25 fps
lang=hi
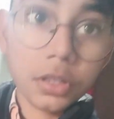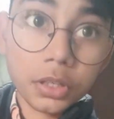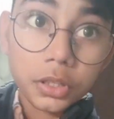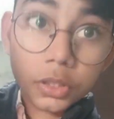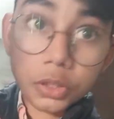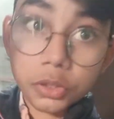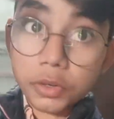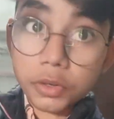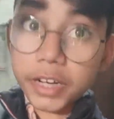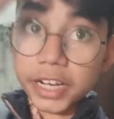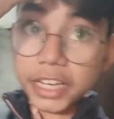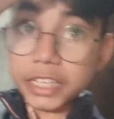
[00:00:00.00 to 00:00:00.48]

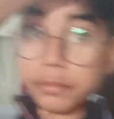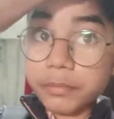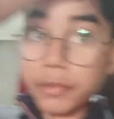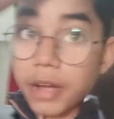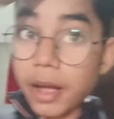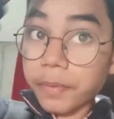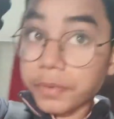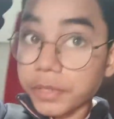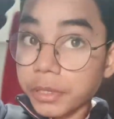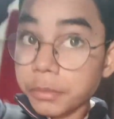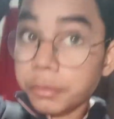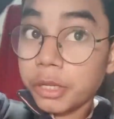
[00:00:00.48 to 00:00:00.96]
तो गाइज़ मैं
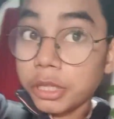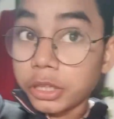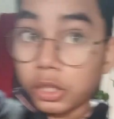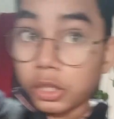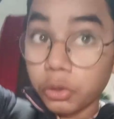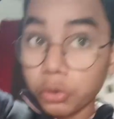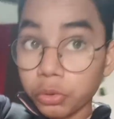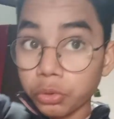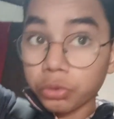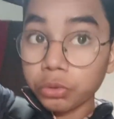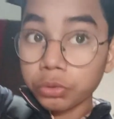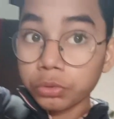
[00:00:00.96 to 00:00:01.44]
आपसे मिलता
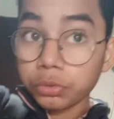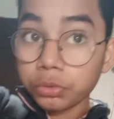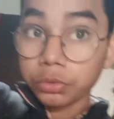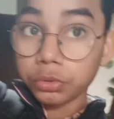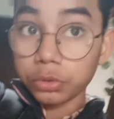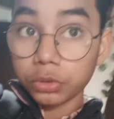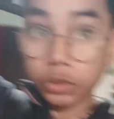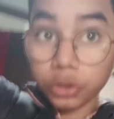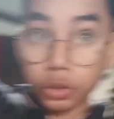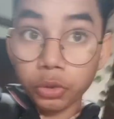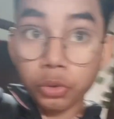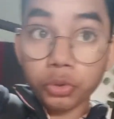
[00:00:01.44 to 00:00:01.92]
हूँ
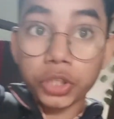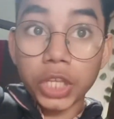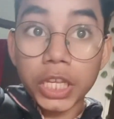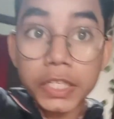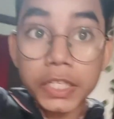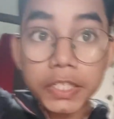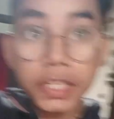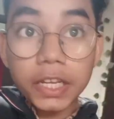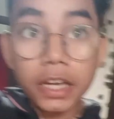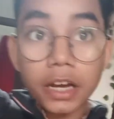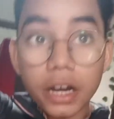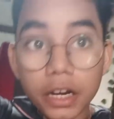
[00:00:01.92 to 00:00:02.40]
ट्यूशन
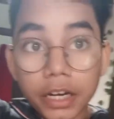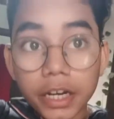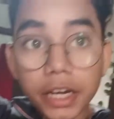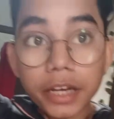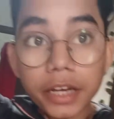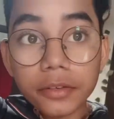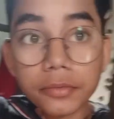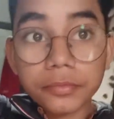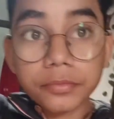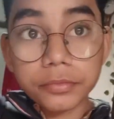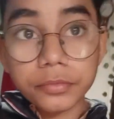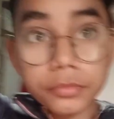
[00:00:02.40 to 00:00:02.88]
से आके
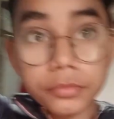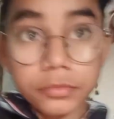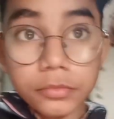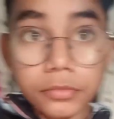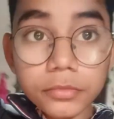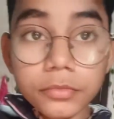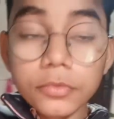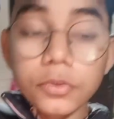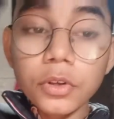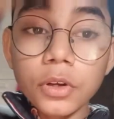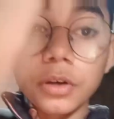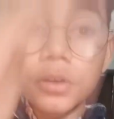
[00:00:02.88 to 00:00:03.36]

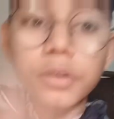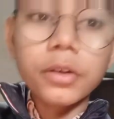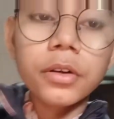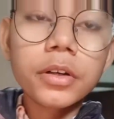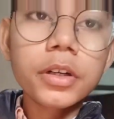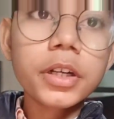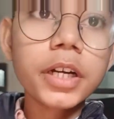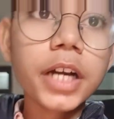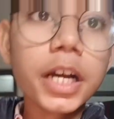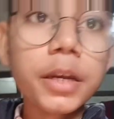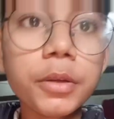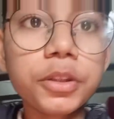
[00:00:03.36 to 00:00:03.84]

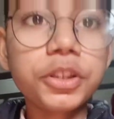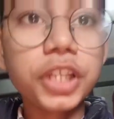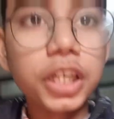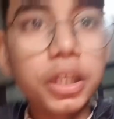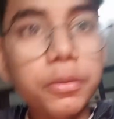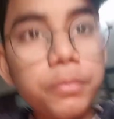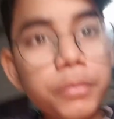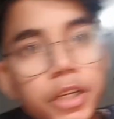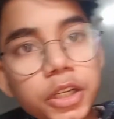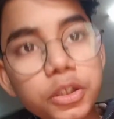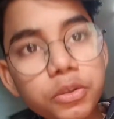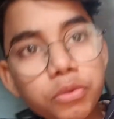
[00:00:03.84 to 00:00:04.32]
गाइज मैं तीन
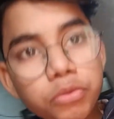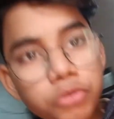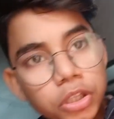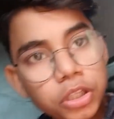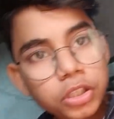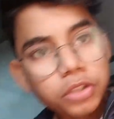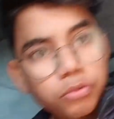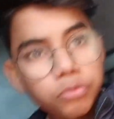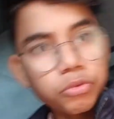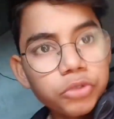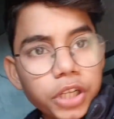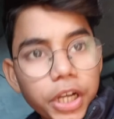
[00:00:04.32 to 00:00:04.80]
बजे
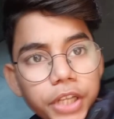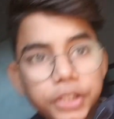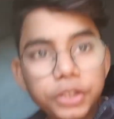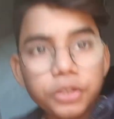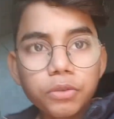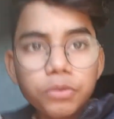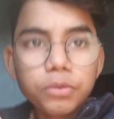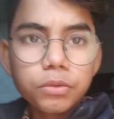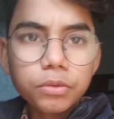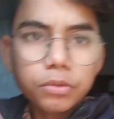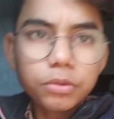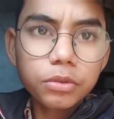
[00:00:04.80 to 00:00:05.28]
ट्यूशन को जाता
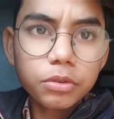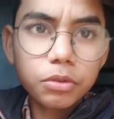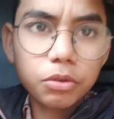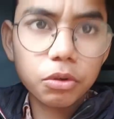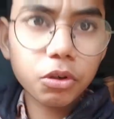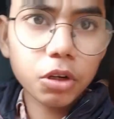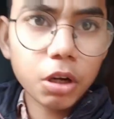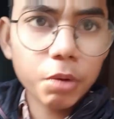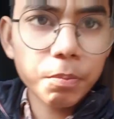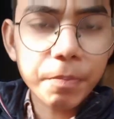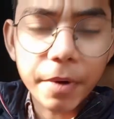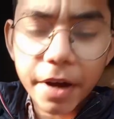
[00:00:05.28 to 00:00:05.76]
हूँ
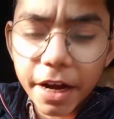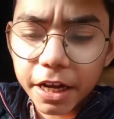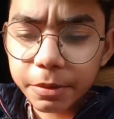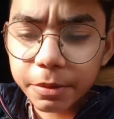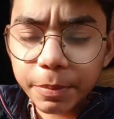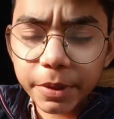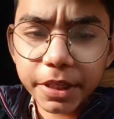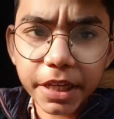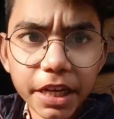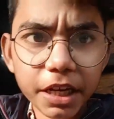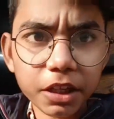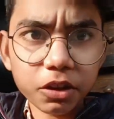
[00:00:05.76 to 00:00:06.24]
और अब पाँच
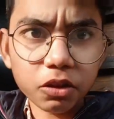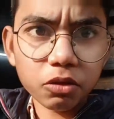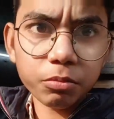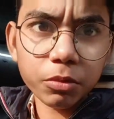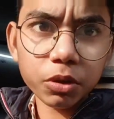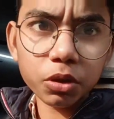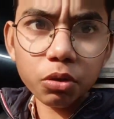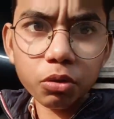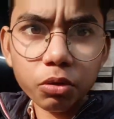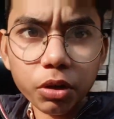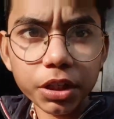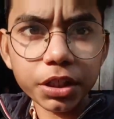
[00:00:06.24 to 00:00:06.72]
बजे आया था मैं
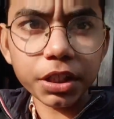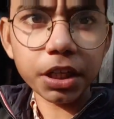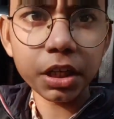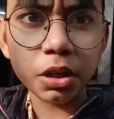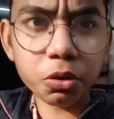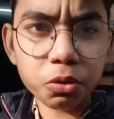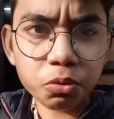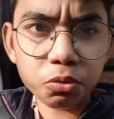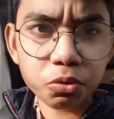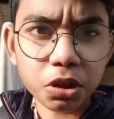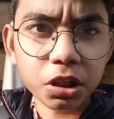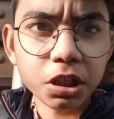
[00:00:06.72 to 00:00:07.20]
दो घंटे का ट्यूशन